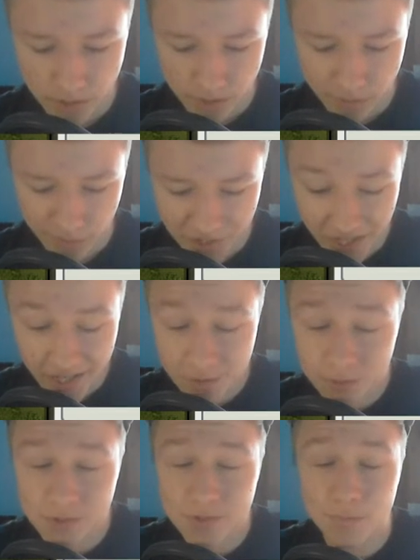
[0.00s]

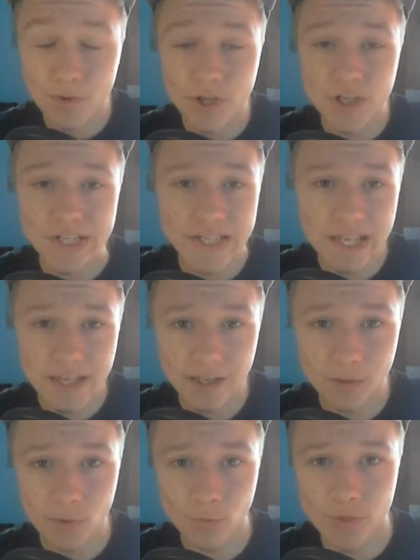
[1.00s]
Verteidigungsgebäude
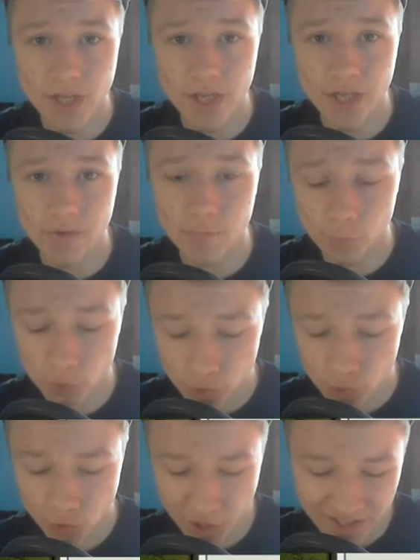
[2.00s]
gegen Lufteinheiten
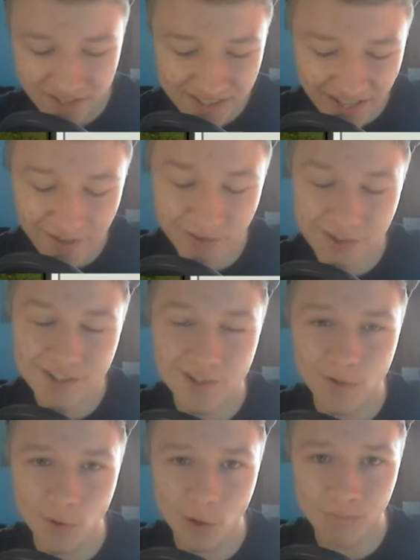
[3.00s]
wünschen. Und jetzt ist ein neues
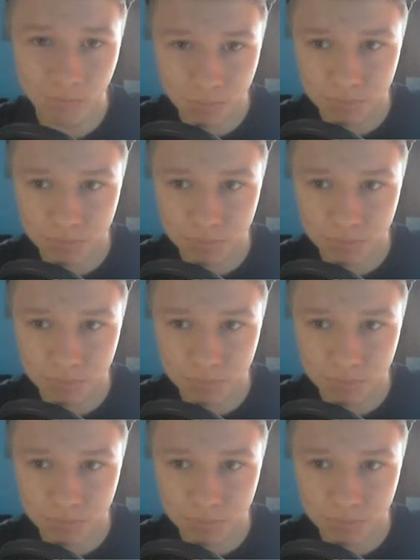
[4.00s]
gekommen.